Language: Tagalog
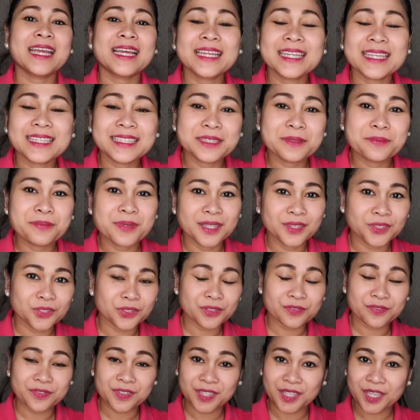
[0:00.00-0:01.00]
Click the bell
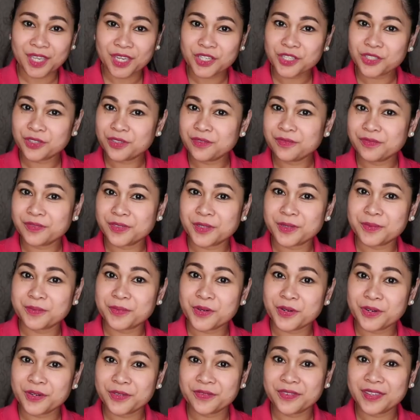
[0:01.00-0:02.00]
notification for
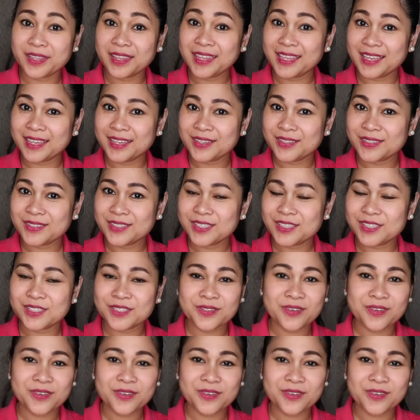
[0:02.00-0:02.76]
more videos.